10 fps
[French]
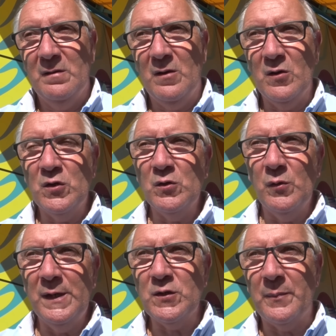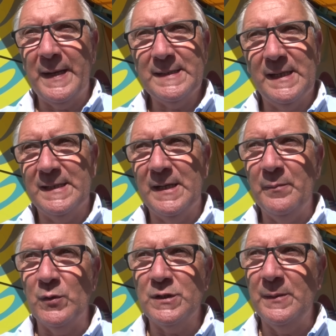Aujourd'hui, je pense que c'est
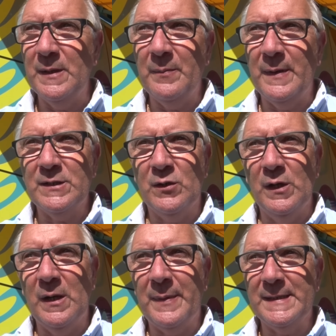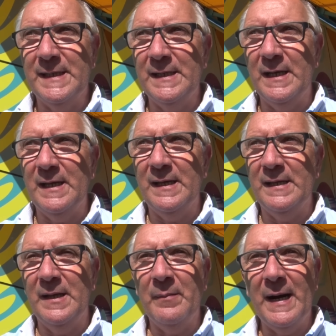impossible parce qu'il a passé
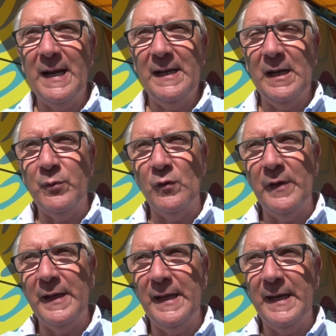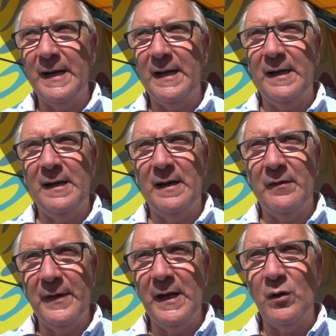des mal. Il a prouvé hier a
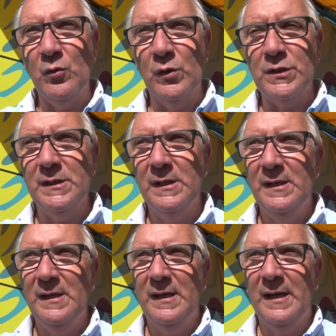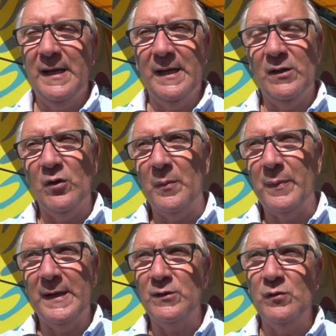fait la course et ne l'a
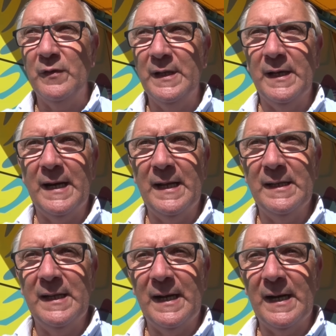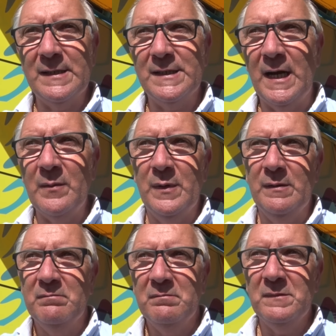pas trouvé de grandes, jambes.
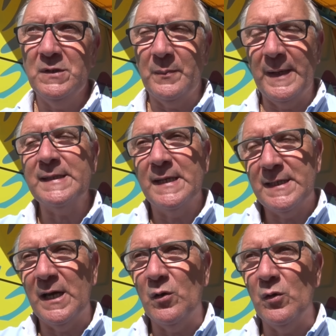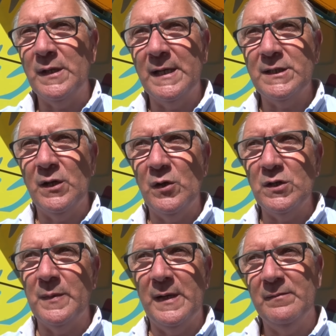Je pense que c'est encore dangereux,
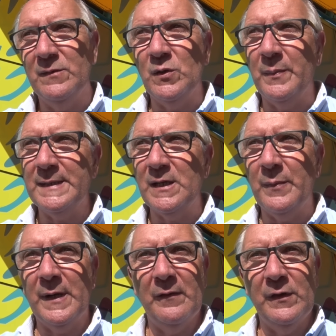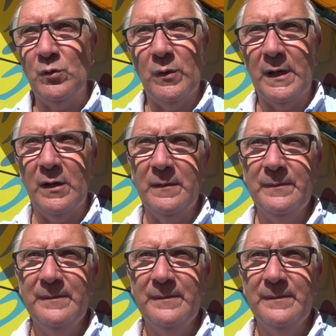mais je pense que pour la victoire, non.